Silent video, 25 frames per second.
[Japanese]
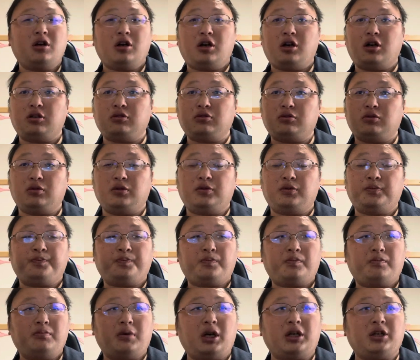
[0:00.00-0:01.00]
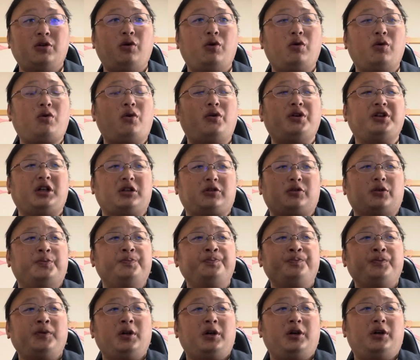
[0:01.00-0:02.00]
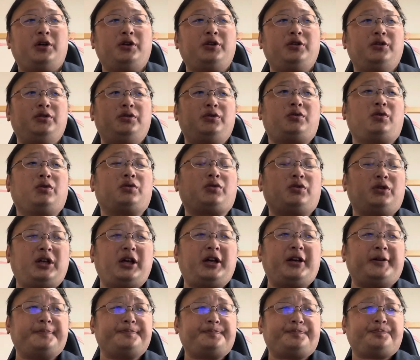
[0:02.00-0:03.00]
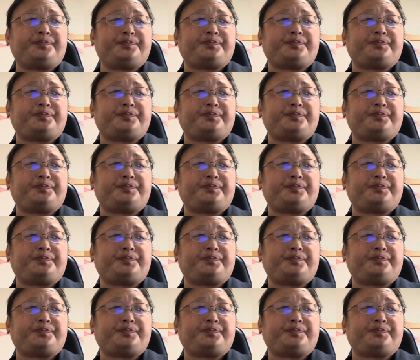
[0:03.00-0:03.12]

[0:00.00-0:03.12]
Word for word: あの、まあ、違法行為だということで、